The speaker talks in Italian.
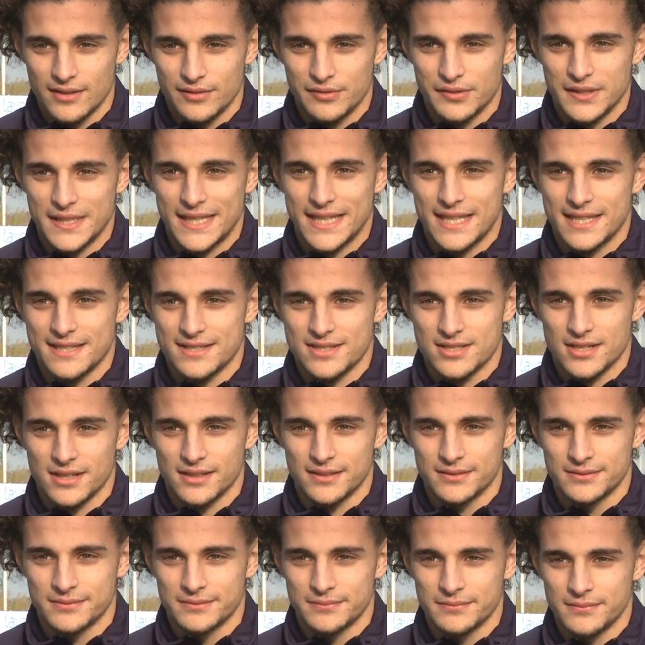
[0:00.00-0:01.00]

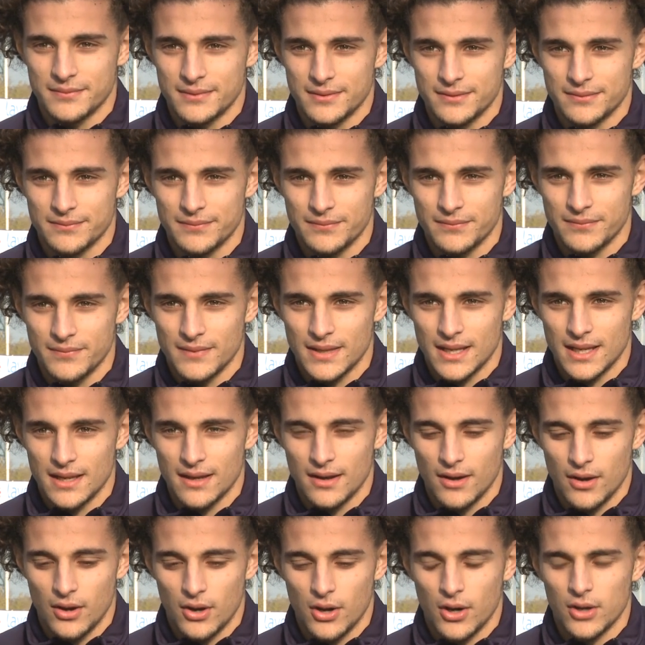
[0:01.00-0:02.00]
Fidenza. Il?
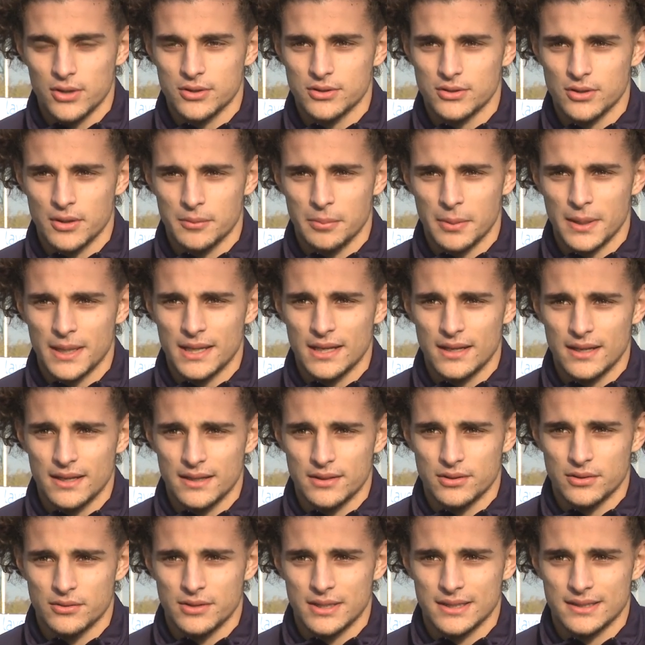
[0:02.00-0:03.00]
8 aprile
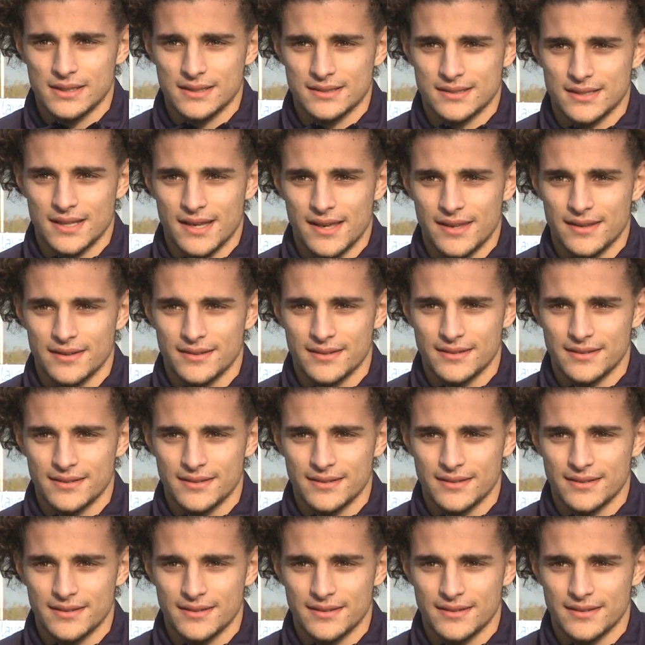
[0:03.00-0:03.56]
96.